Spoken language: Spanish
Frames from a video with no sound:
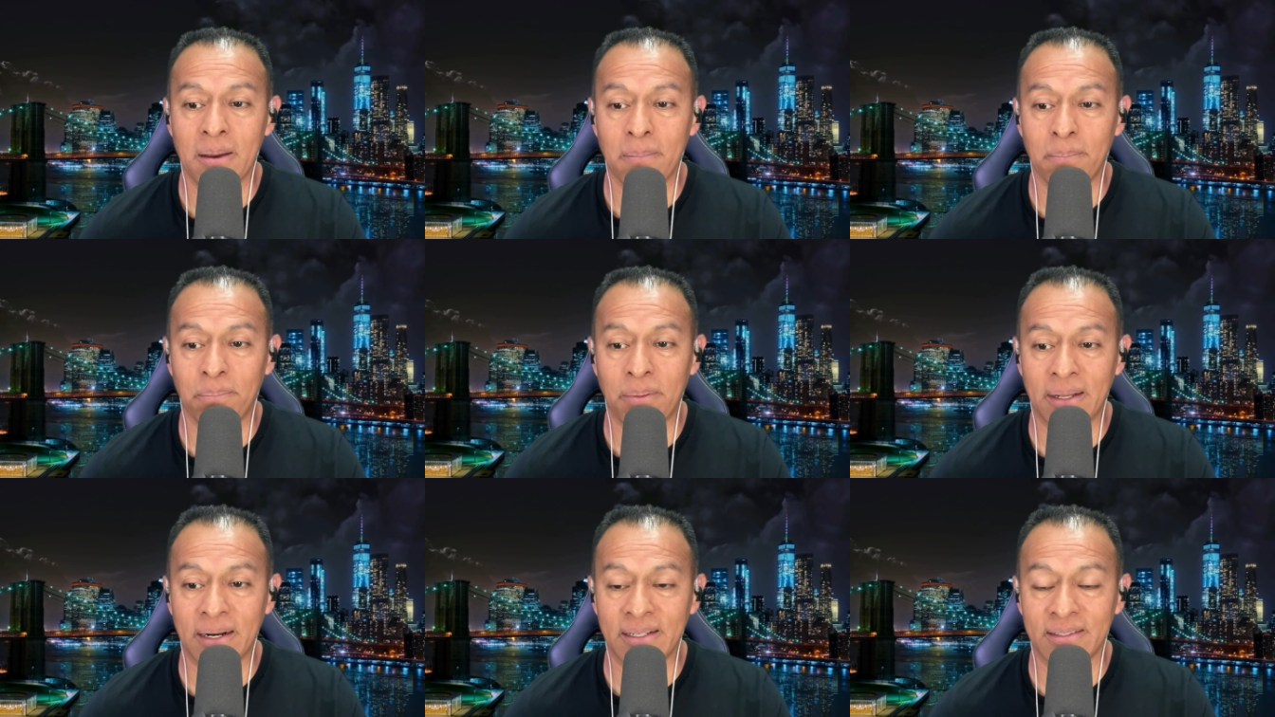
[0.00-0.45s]

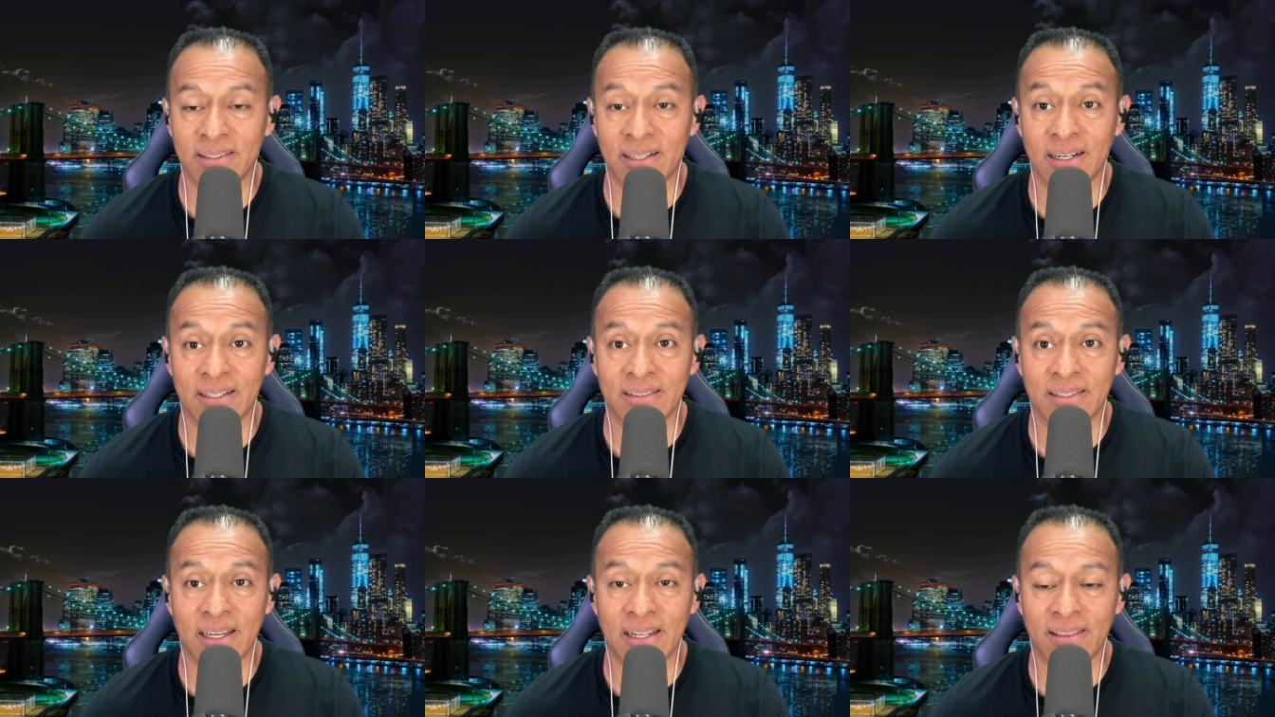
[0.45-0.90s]
para
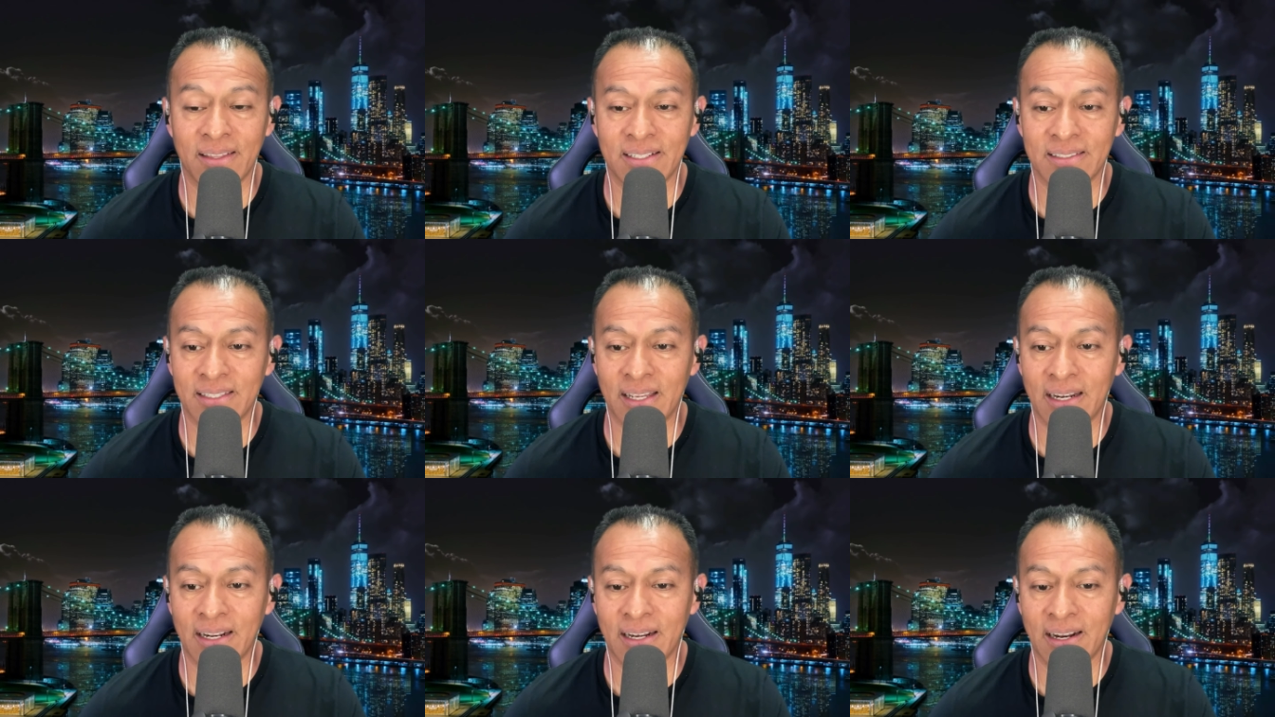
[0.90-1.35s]
tratar de
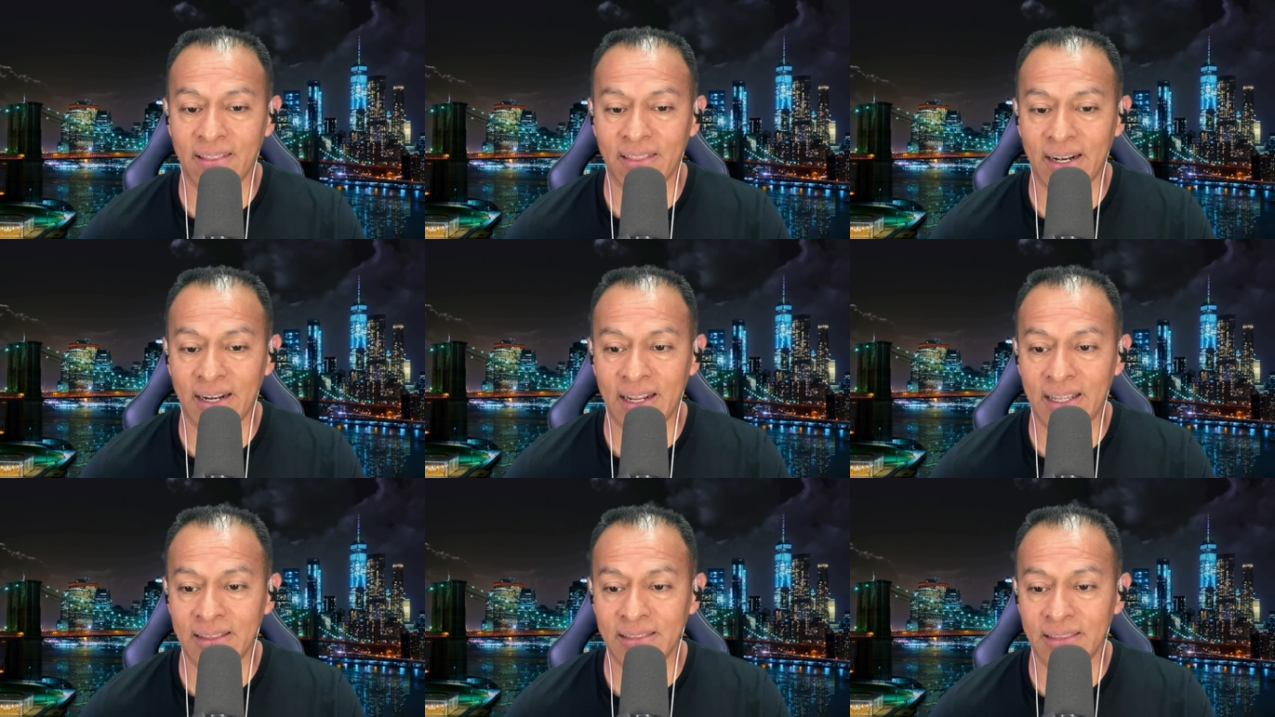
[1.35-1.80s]
salir
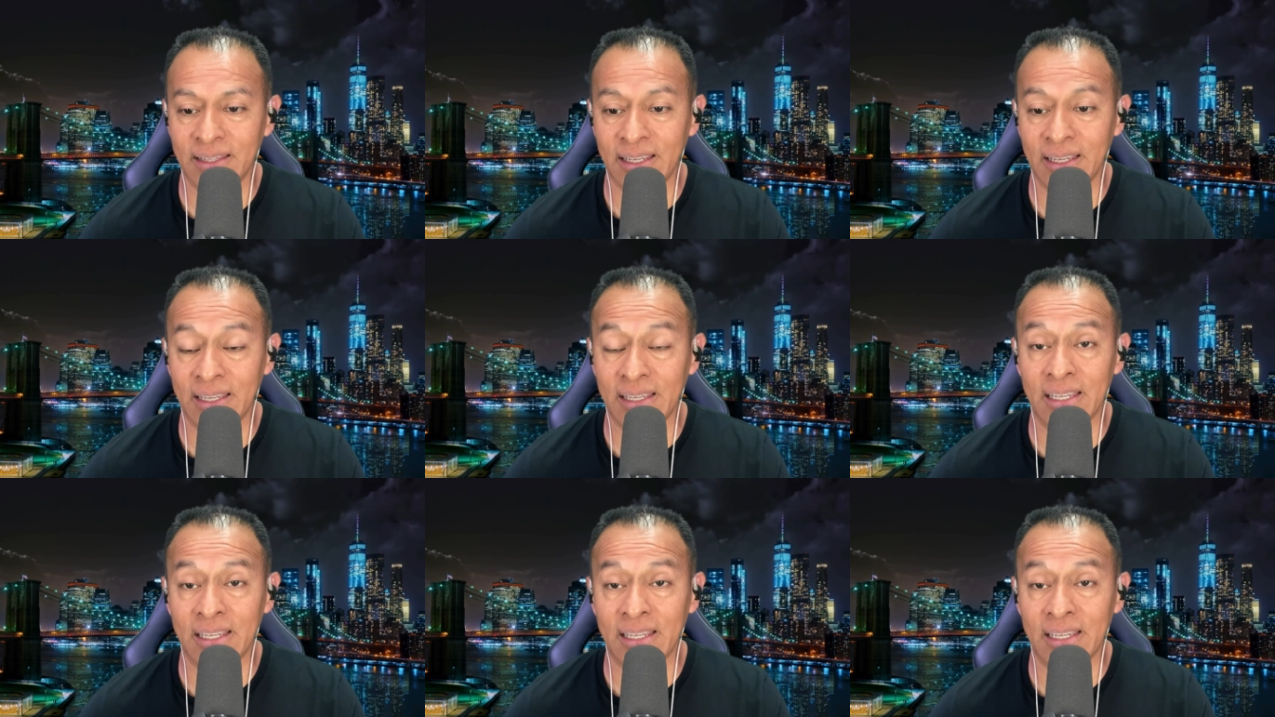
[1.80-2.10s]
adelante